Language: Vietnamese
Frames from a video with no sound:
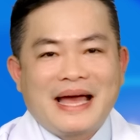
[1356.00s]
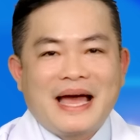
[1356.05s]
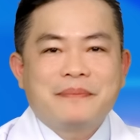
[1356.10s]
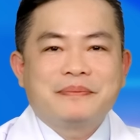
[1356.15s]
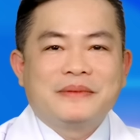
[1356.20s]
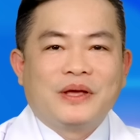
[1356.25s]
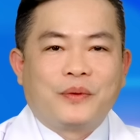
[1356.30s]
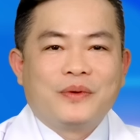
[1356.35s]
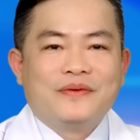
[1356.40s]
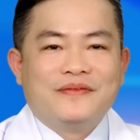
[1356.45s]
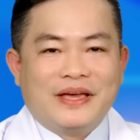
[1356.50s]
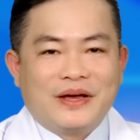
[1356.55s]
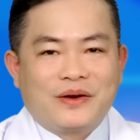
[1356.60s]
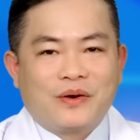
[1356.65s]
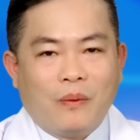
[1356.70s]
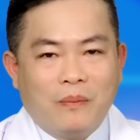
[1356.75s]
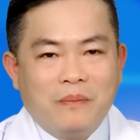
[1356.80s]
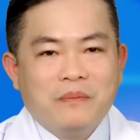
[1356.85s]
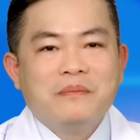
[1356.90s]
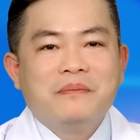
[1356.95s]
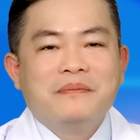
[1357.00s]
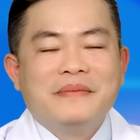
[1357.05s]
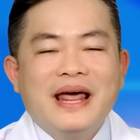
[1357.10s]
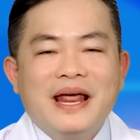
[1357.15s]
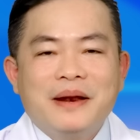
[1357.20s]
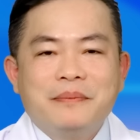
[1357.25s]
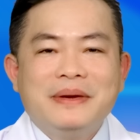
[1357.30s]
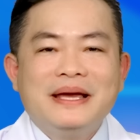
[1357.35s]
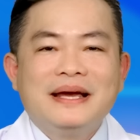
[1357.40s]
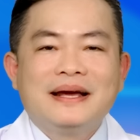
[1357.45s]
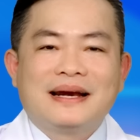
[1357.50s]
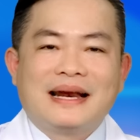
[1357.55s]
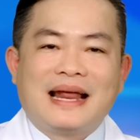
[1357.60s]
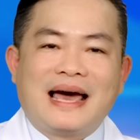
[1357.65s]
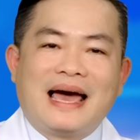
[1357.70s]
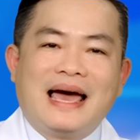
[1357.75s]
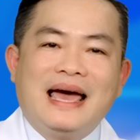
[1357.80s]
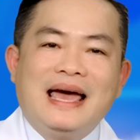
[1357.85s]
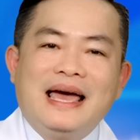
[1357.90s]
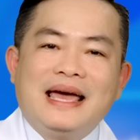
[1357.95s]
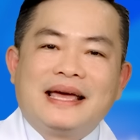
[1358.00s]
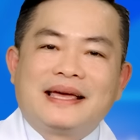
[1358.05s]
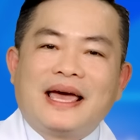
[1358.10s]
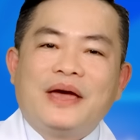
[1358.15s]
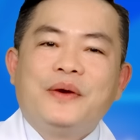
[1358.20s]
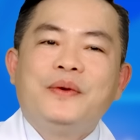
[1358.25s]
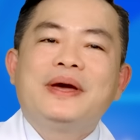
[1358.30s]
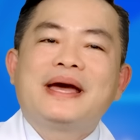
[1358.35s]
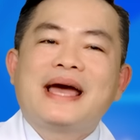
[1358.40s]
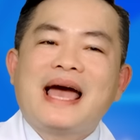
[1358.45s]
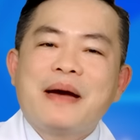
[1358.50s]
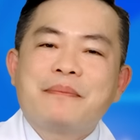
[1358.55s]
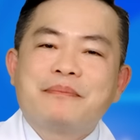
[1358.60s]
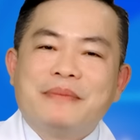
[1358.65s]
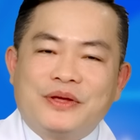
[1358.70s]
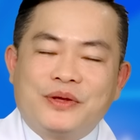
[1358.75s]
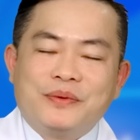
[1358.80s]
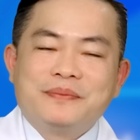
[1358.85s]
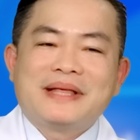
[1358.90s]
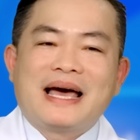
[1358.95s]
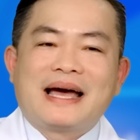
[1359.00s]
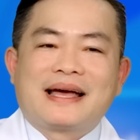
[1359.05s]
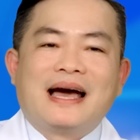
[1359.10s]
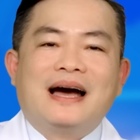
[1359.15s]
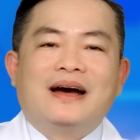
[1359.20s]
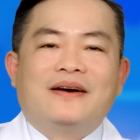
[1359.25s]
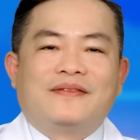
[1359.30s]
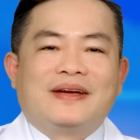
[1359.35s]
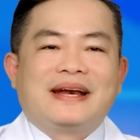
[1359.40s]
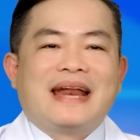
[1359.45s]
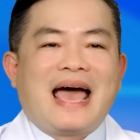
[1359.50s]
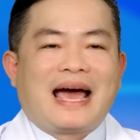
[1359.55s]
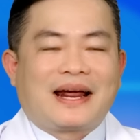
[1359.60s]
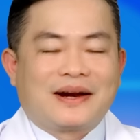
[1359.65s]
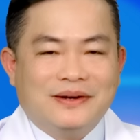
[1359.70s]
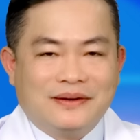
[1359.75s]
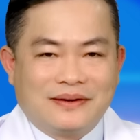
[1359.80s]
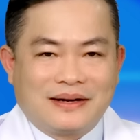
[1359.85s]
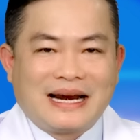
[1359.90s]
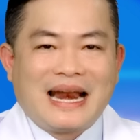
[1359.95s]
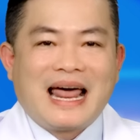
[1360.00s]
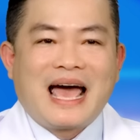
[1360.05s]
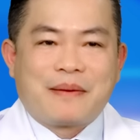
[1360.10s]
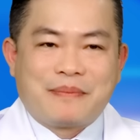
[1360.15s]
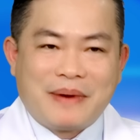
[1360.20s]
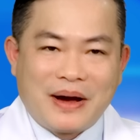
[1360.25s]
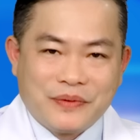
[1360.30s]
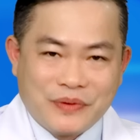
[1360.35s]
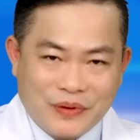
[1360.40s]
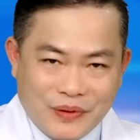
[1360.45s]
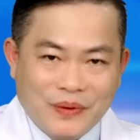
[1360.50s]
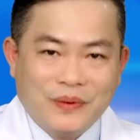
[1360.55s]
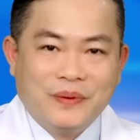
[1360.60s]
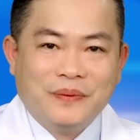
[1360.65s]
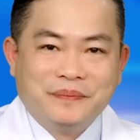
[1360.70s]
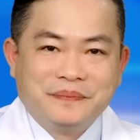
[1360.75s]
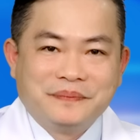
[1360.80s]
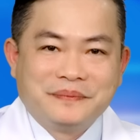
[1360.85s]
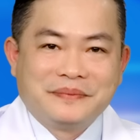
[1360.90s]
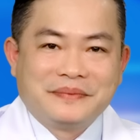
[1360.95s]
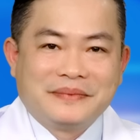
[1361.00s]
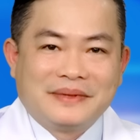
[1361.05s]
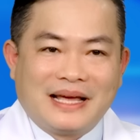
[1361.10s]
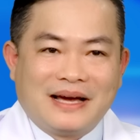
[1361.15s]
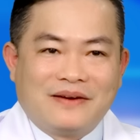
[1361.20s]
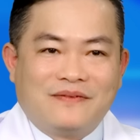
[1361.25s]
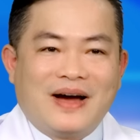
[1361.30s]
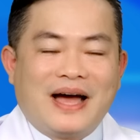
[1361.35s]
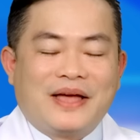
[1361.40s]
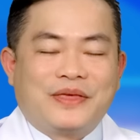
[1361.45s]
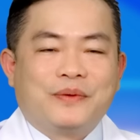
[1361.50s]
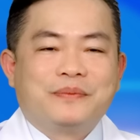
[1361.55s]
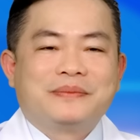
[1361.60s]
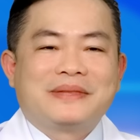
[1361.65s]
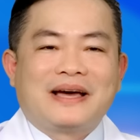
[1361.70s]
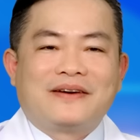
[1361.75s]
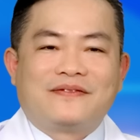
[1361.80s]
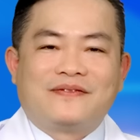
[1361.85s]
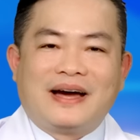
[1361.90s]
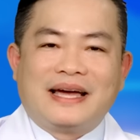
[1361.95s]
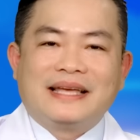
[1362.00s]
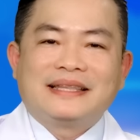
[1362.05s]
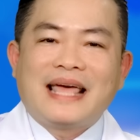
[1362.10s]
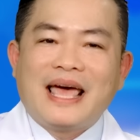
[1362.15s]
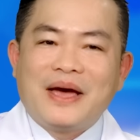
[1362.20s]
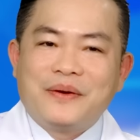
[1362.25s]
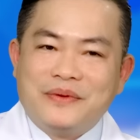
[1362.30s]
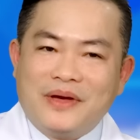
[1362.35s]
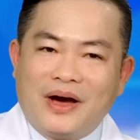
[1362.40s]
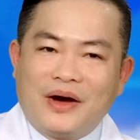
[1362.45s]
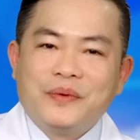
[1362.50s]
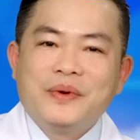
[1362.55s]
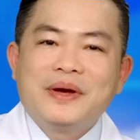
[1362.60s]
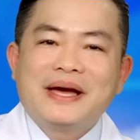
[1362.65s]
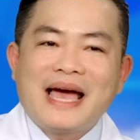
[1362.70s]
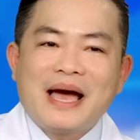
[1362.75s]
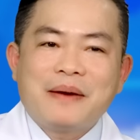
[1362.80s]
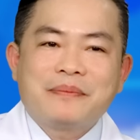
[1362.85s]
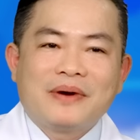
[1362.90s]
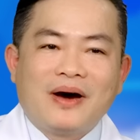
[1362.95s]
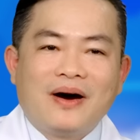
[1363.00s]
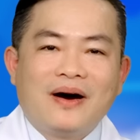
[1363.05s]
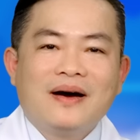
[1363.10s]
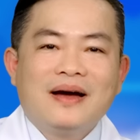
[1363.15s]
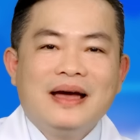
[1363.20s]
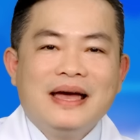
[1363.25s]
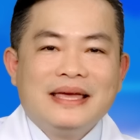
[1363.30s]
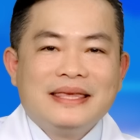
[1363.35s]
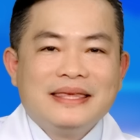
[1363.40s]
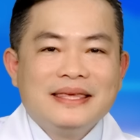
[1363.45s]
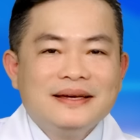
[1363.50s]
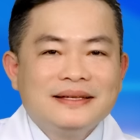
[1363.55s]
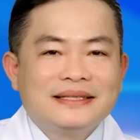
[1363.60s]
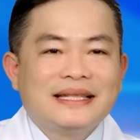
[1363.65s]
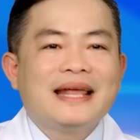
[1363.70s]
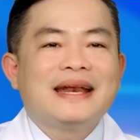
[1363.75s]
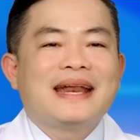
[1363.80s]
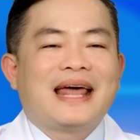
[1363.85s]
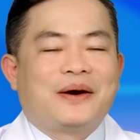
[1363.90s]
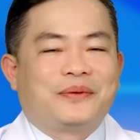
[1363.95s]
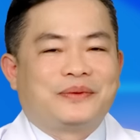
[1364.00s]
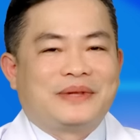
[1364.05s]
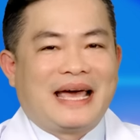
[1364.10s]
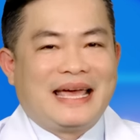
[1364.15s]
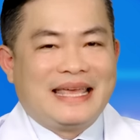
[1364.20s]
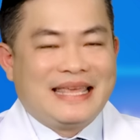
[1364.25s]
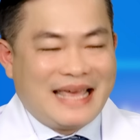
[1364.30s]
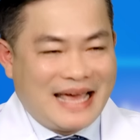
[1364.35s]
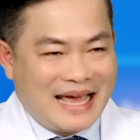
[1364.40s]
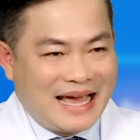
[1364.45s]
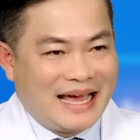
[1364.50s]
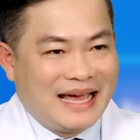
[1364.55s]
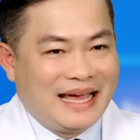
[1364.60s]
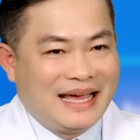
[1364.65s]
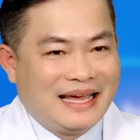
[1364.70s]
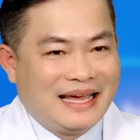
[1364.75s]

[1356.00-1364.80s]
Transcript: áp thì quý vị cũng nên biết là cái huyết áp mà chúng ta cần phải đạt được là bao nhiêu, và chúng ta phải theo dõi huyết áp đó như thế nào tại nhà.